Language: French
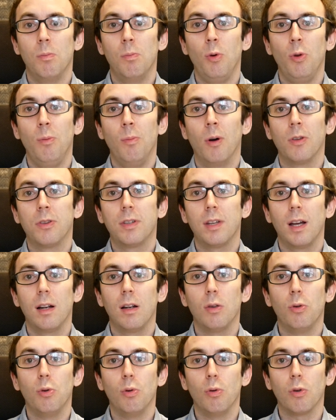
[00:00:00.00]

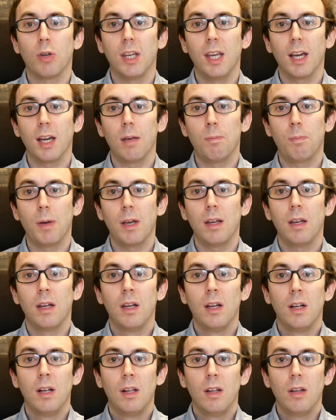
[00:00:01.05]
monumentale de Guerre et paix
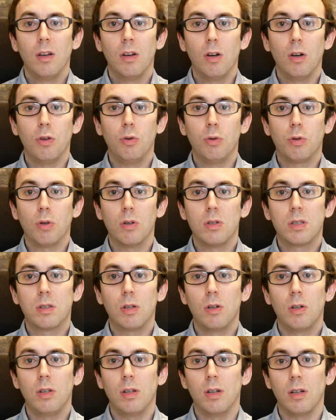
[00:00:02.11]
de
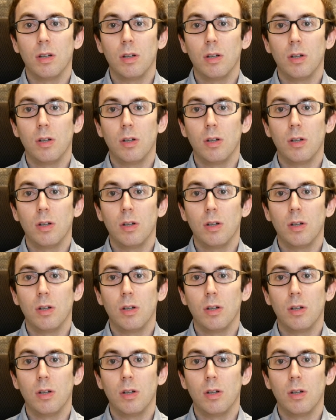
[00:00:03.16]
Tolstoï,